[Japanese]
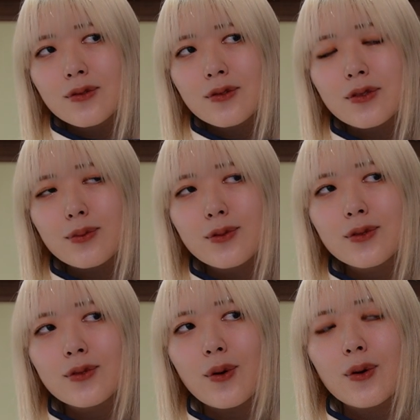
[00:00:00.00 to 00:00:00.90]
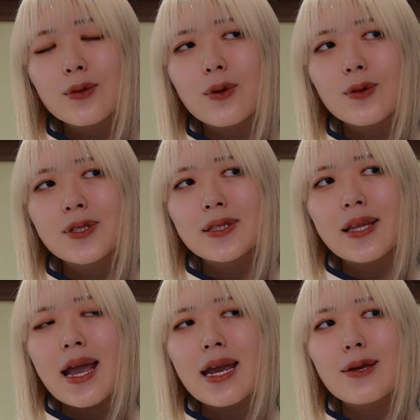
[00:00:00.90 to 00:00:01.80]
潰そうとし
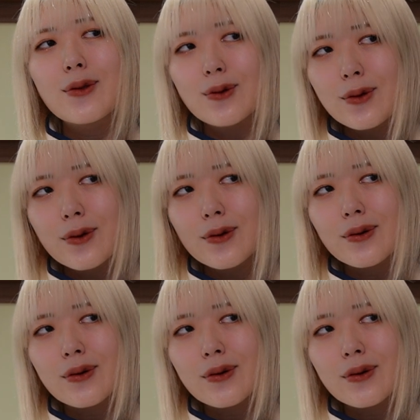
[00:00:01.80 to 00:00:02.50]
ている